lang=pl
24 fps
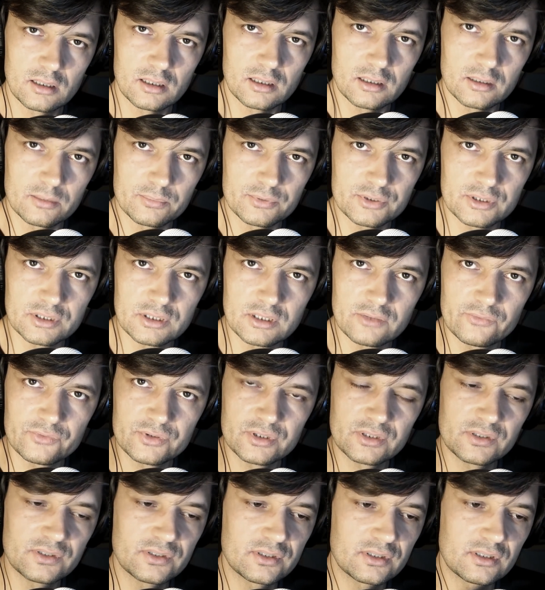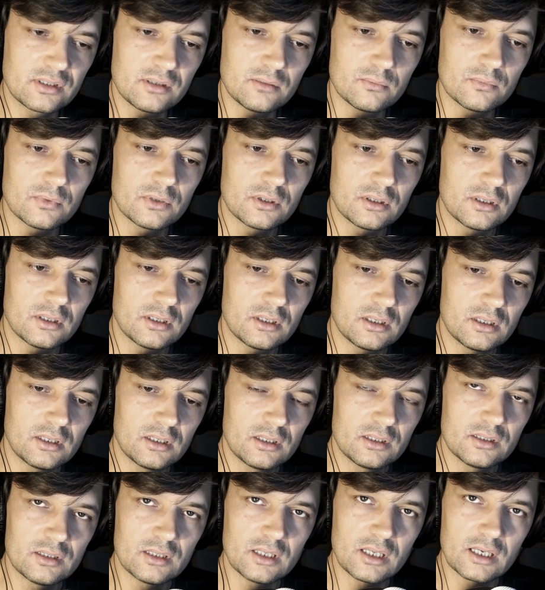ale przede wszystkim
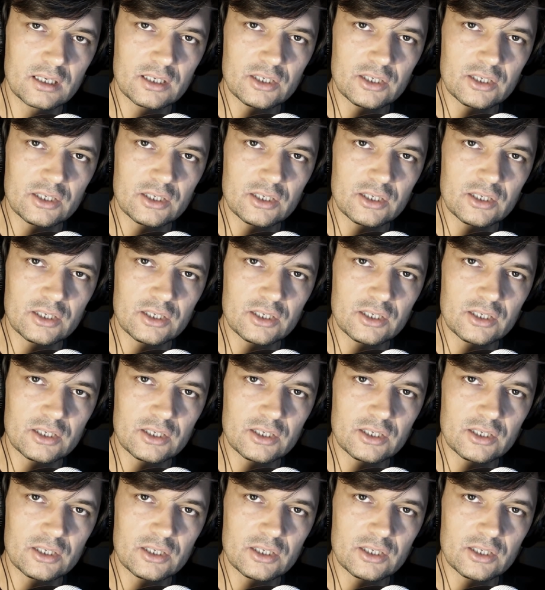no,